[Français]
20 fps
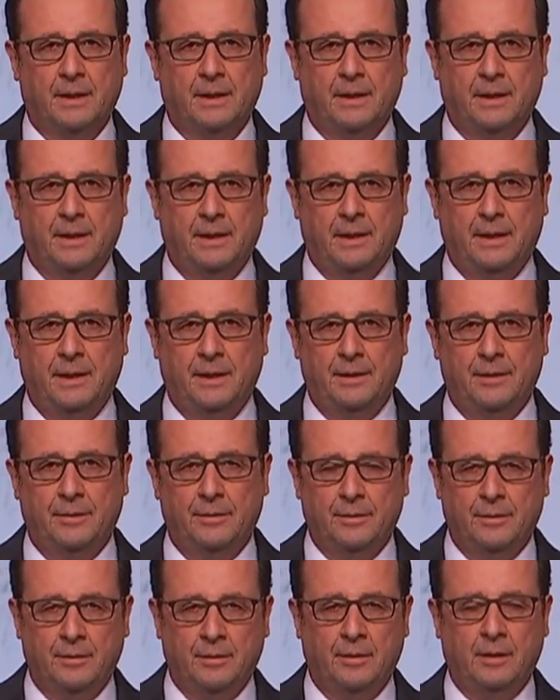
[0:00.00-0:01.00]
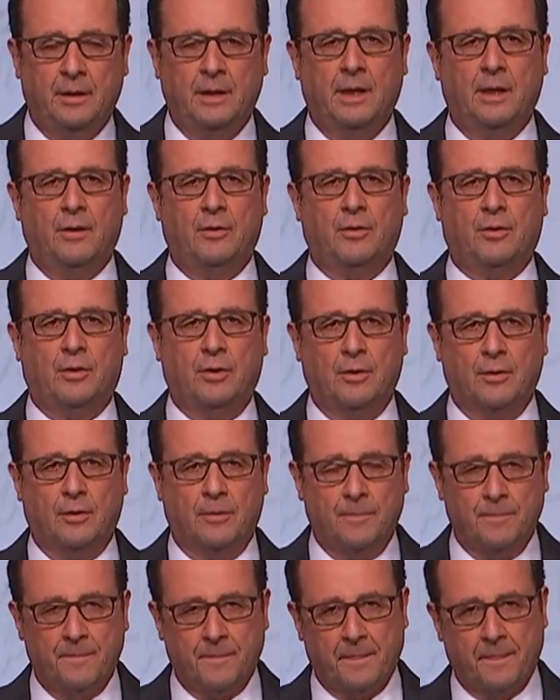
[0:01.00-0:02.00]
et, euh, là encore,
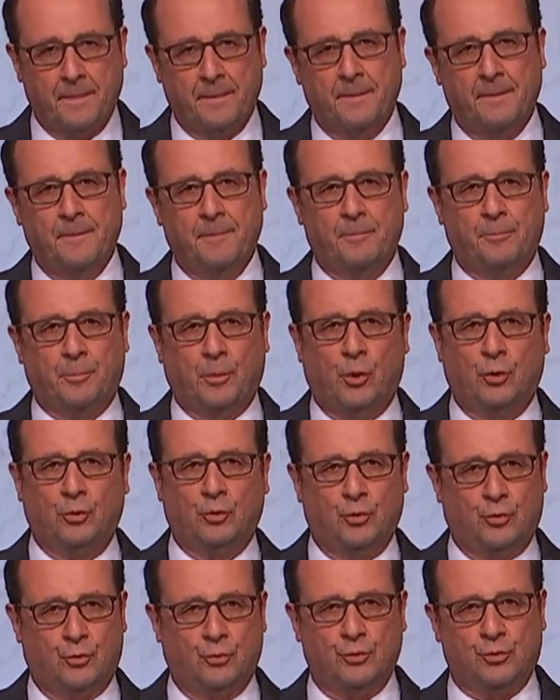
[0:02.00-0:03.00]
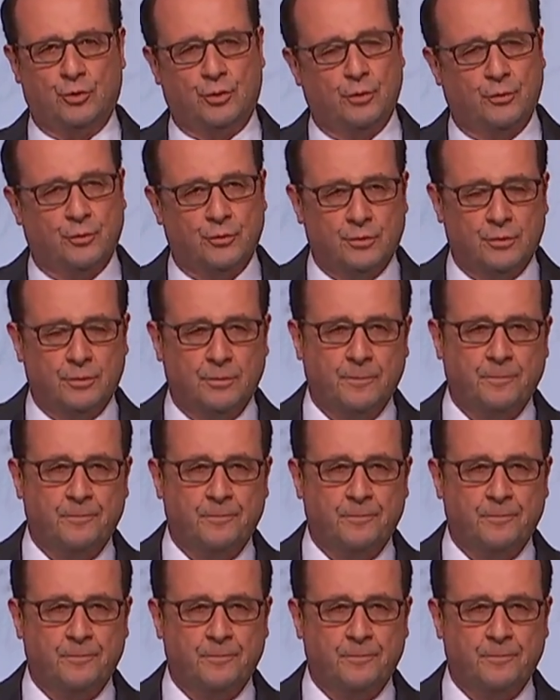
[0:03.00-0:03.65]
prendre conscience